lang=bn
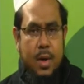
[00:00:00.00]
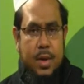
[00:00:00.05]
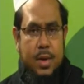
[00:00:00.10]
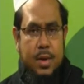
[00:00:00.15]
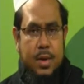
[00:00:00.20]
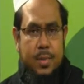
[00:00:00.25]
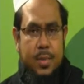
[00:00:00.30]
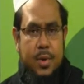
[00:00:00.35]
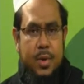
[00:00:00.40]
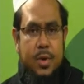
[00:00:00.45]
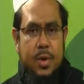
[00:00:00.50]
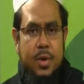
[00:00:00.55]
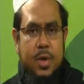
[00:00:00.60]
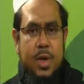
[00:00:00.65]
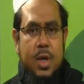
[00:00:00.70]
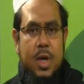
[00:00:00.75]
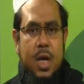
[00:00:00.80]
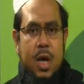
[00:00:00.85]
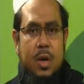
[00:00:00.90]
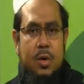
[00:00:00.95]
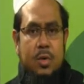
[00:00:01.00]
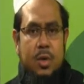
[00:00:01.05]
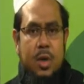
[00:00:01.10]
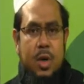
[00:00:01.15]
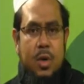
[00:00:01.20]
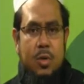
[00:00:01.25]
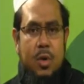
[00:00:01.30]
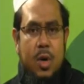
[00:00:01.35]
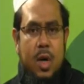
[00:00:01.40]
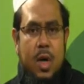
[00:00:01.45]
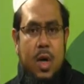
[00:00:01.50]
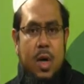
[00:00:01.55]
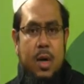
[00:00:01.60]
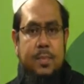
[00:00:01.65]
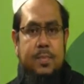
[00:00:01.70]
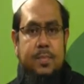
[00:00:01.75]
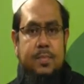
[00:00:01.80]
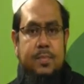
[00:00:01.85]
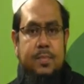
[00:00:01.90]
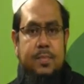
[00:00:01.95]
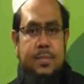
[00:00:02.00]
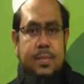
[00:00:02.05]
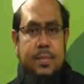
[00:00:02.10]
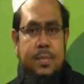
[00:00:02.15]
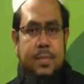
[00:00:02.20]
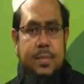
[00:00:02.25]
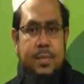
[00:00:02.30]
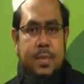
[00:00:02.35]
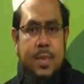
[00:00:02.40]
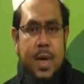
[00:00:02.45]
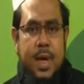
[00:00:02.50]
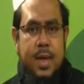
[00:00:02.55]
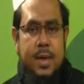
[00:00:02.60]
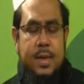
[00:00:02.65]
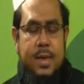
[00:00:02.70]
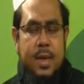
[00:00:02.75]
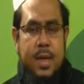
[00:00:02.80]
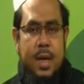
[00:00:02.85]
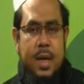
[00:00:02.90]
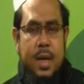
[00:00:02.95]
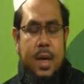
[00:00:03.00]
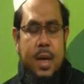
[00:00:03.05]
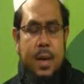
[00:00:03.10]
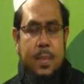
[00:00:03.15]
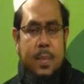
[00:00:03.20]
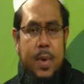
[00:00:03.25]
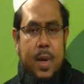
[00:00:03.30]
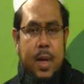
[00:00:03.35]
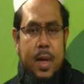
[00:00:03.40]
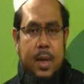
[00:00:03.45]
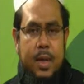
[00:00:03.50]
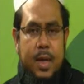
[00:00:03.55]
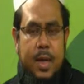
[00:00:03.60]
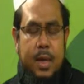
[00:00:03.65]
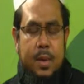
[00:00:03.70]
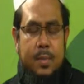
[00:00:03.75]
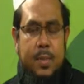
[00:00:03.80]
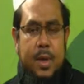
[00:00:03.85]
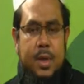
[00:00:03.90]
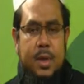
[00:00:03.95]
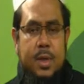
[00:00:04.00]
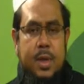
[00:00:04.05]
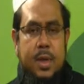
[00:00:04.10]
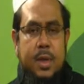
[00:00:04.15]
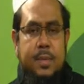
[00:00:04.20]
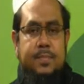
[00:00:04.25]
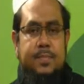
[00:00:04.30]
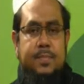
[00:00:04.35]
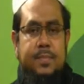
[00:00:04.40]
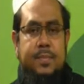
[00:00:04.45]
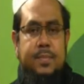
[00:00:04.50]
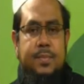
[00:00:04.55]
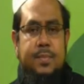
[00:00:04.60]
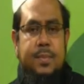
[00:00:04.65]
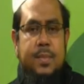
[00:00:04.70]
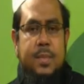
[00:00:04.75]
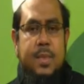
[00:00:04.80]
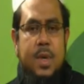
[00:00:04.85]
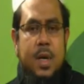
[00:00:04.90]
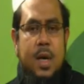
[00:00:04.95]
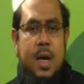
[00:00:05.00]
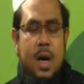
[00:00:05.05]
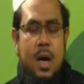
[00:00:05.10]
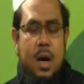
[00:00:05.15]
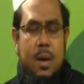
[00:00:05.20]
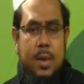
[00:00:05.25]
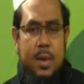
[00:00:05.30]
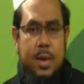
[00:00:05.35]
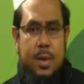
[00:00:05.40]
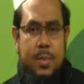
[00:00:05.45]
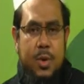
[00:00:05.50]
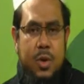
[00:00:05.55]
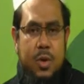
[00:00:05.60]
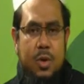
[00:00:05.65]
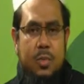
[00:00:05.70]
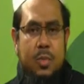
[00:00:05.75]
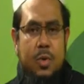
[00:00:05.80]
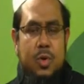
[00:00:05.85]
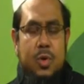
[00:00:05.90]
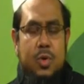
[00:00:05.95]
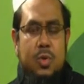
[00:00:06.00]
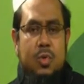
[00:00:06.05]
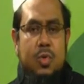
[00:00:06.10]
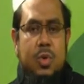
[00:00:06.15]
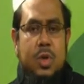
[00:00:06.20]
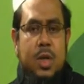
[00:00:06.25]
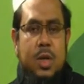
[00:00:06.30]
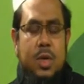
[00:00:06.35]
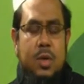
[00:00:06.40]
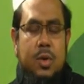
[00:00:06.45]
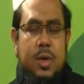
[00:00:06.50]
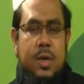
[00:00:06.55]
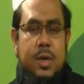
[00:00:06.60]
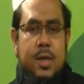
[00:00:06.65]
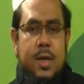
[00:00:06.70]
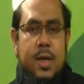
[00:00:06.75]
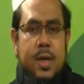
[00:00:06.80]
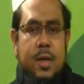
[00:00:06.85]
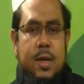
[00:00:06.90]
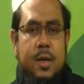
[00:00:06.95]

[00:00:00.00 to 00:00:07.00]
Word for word: যে বিষয়টি নিয়ে আলোচনা করা আজকে আপনারা দেখতে পাচ্ছেন আমাদের বিষয়বস্তু সেটি হচ্ছে